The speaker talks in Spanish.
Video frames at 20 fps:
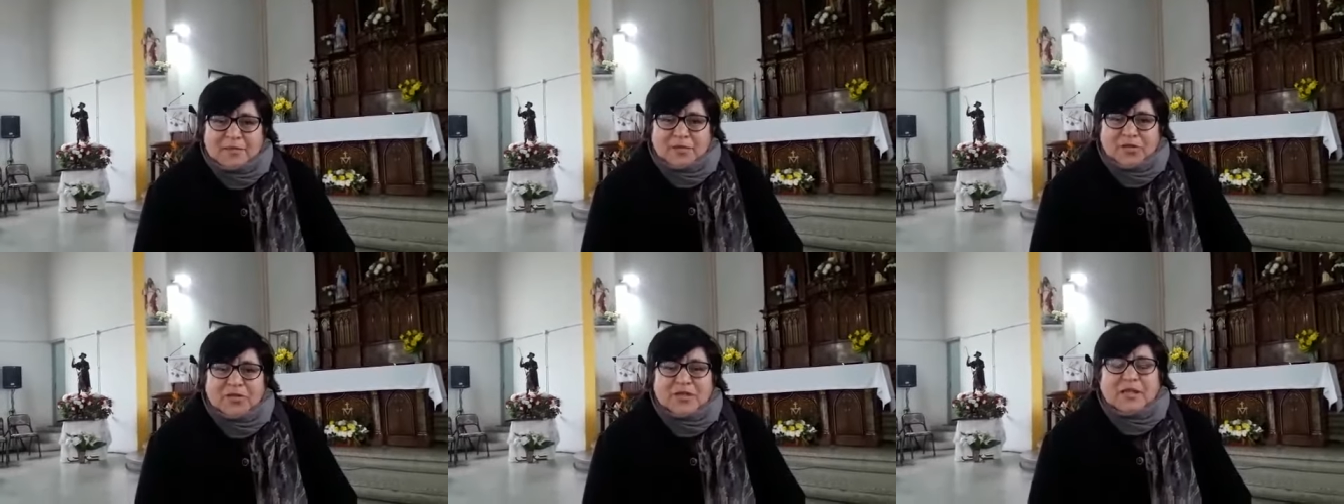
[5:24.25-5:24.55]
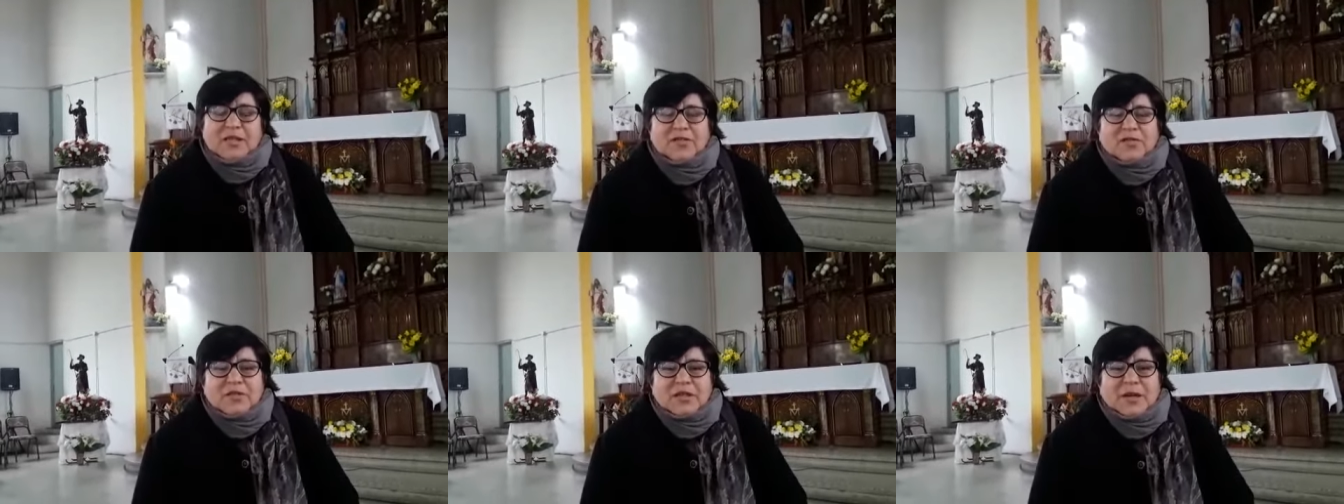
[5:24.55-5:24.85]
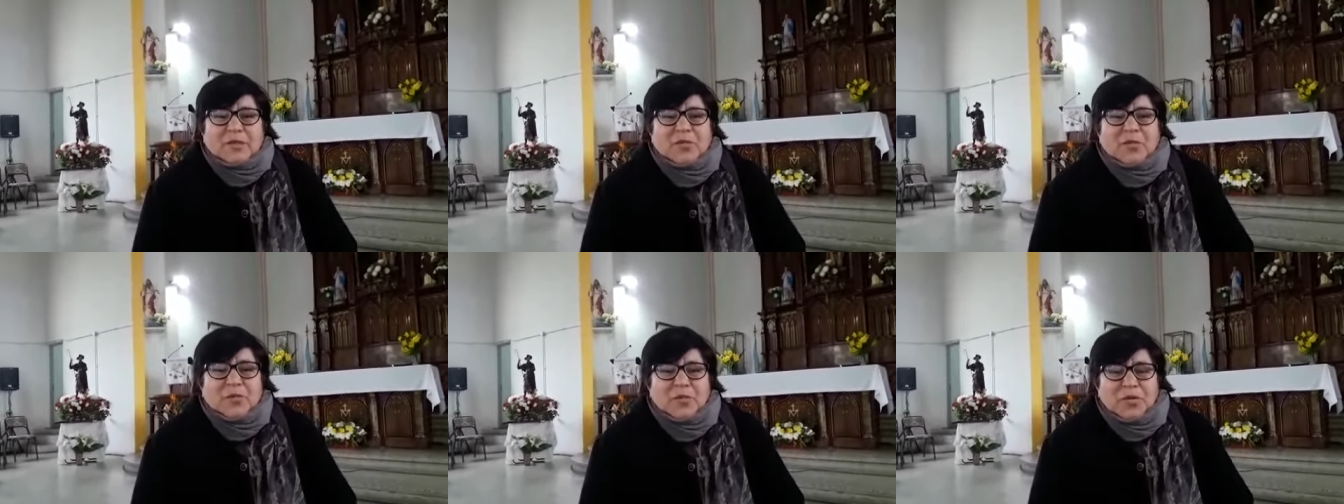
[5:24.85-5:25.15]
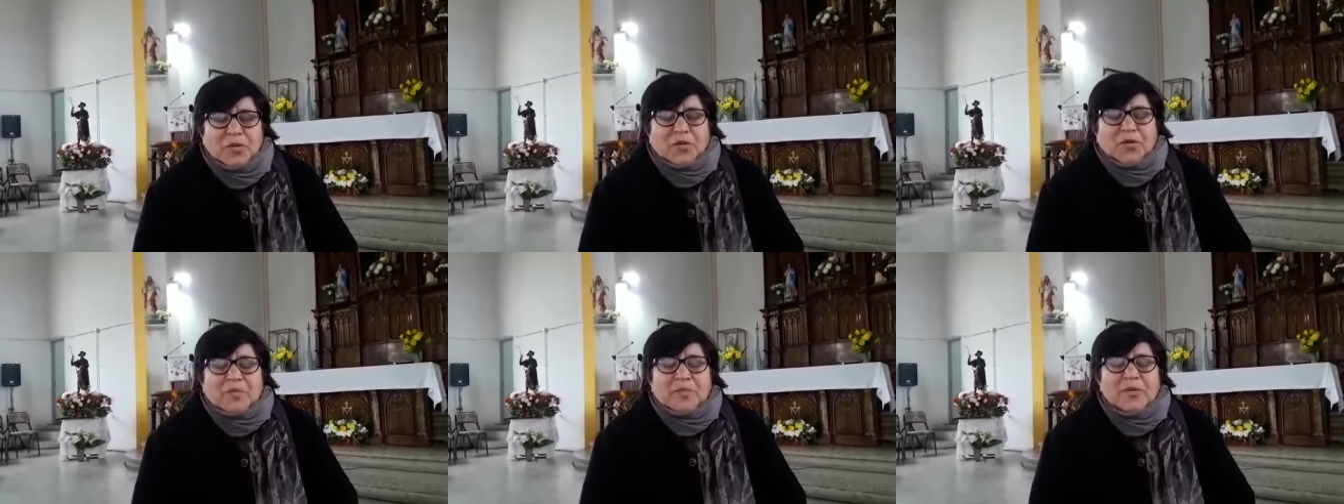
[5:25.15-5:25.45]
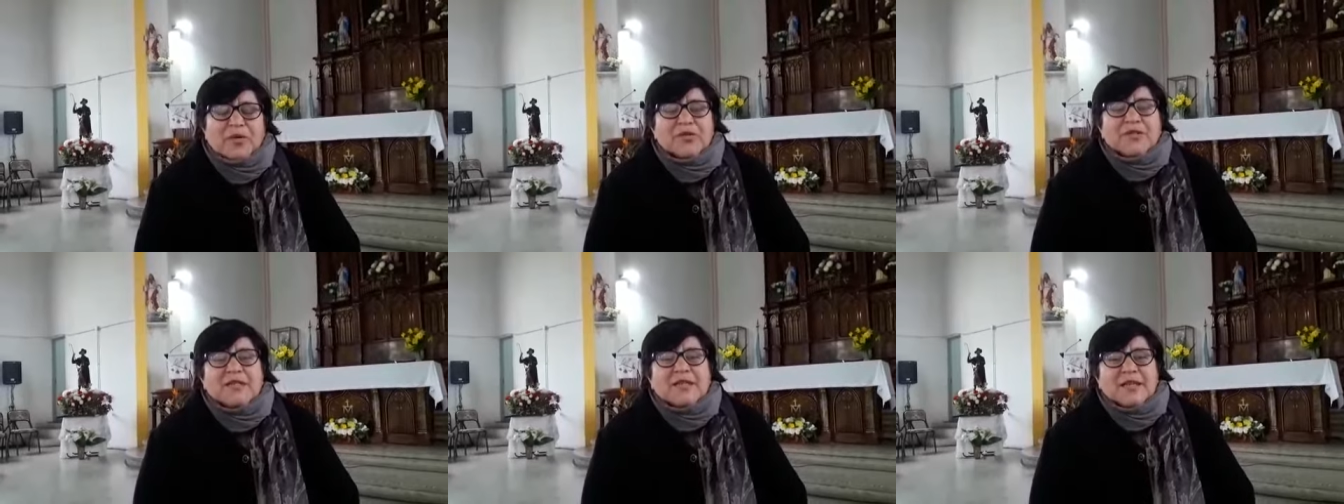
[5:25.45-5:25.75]
Nos asustamos un poco,
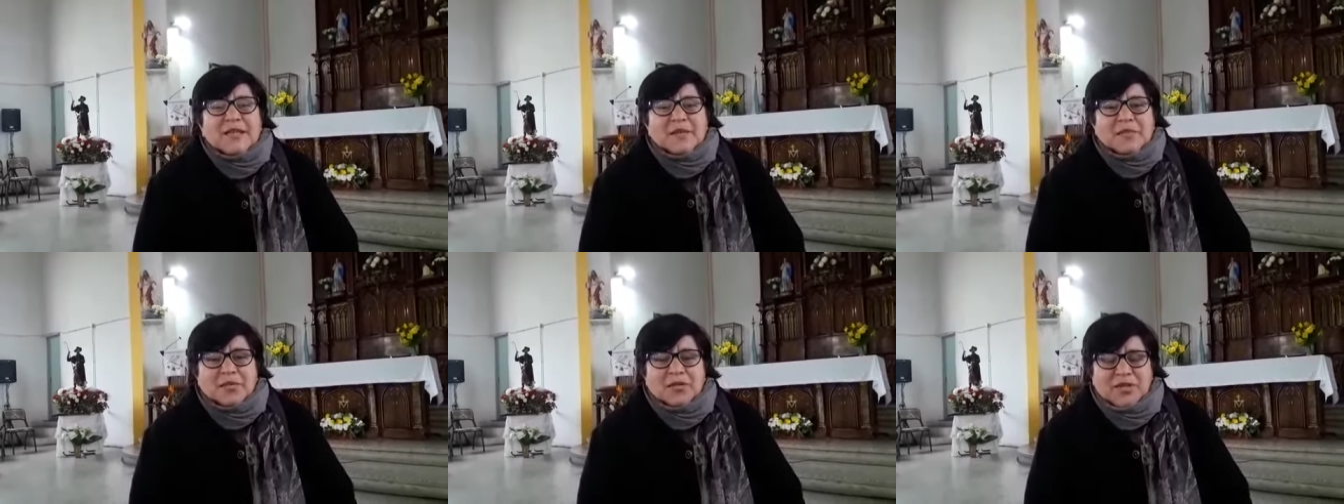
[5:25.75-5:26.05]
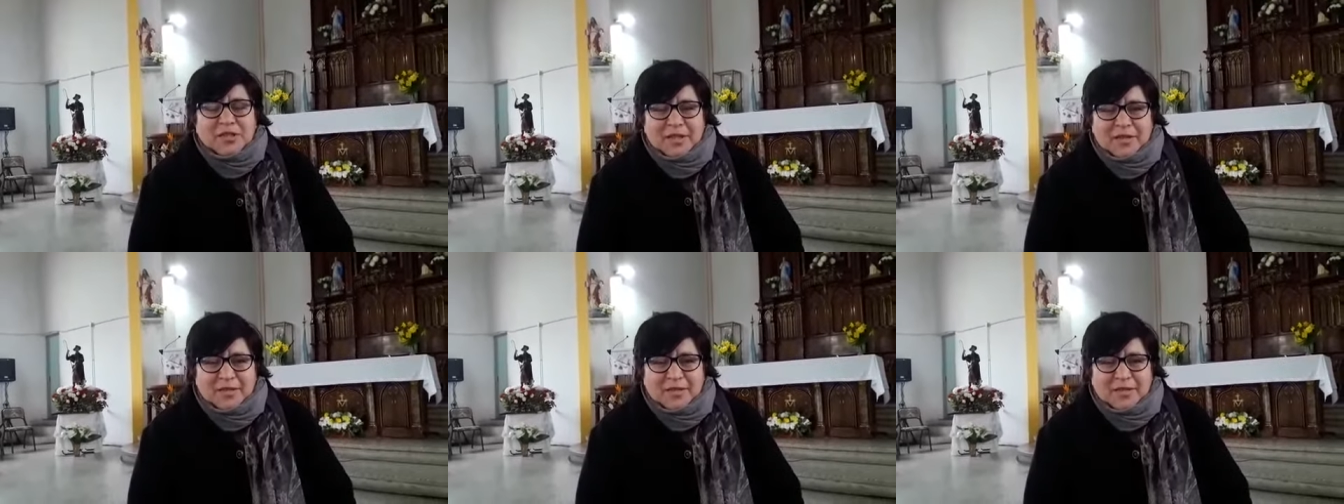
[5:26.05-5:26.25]
pero seguimos